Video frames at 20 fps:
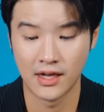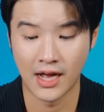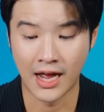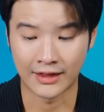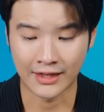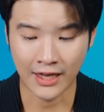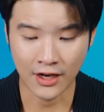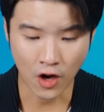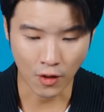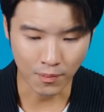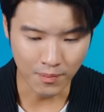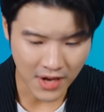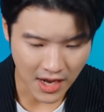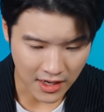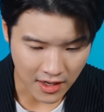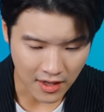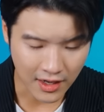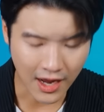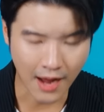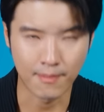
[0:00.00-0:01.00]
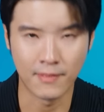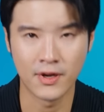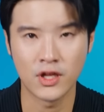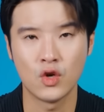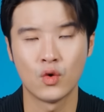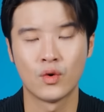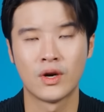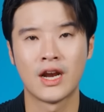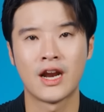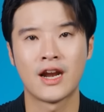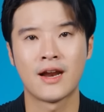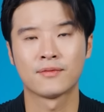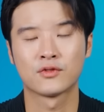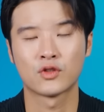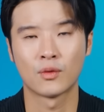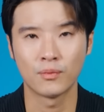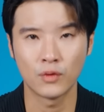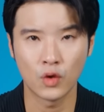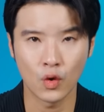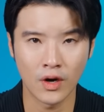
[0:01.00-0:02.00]
อัตราดอกเบี้ยก็กลับมาอยู่ในระดับ
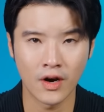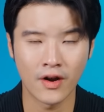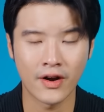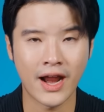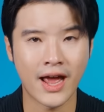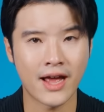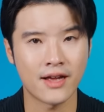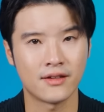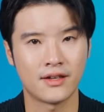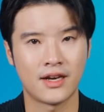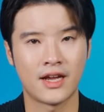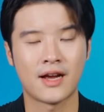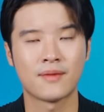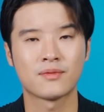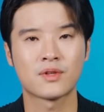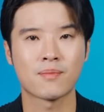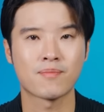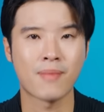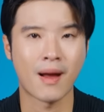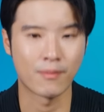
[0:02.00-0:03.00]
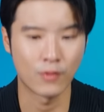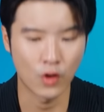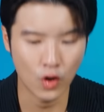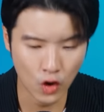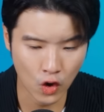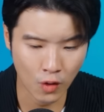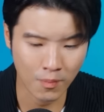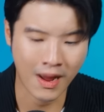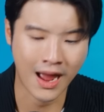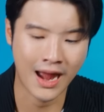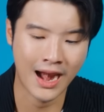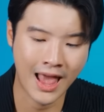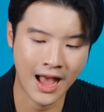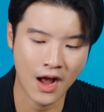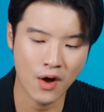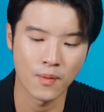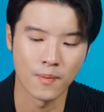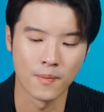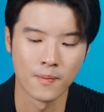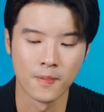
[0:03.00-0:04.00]
สมดุลแล้วนะครับจะปรับลดลงมาแล้
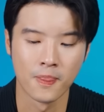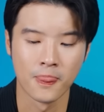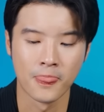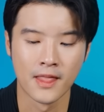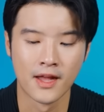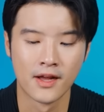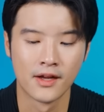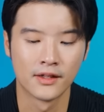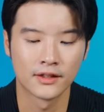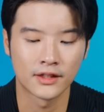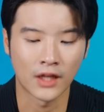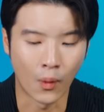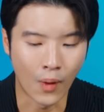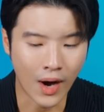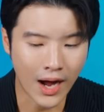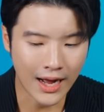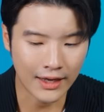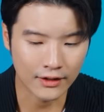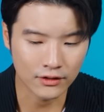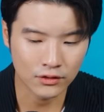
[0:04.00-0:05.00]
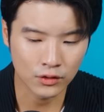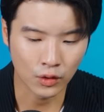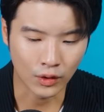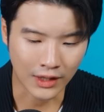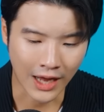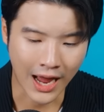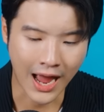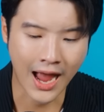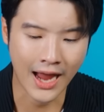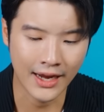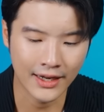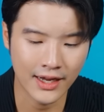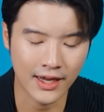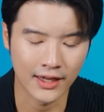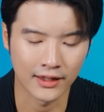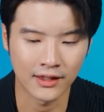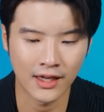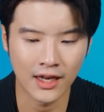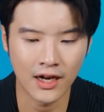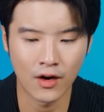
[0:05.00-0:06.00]
วแต่ว่าสุดท้ายเนี่
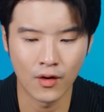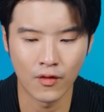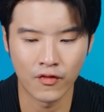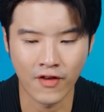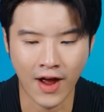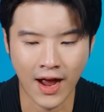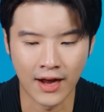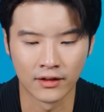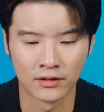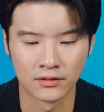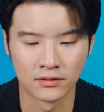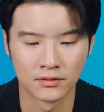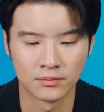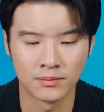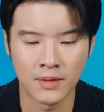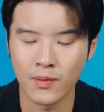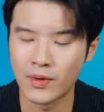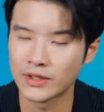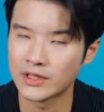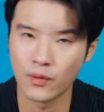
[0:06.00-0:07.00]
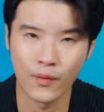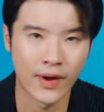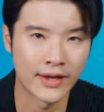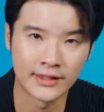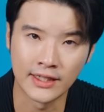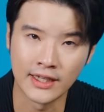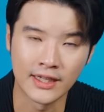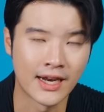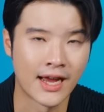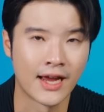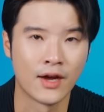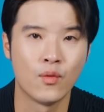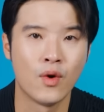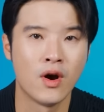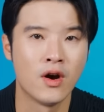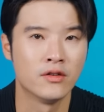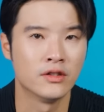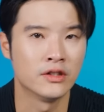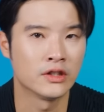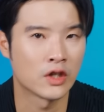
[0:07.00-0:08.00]
ยถ้าเราฟังไม่ว่าจะเวทีไหน
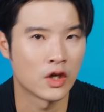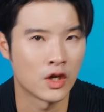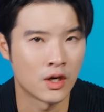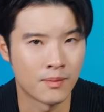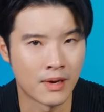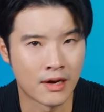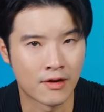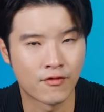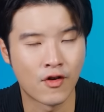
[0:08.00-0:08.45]
World Economic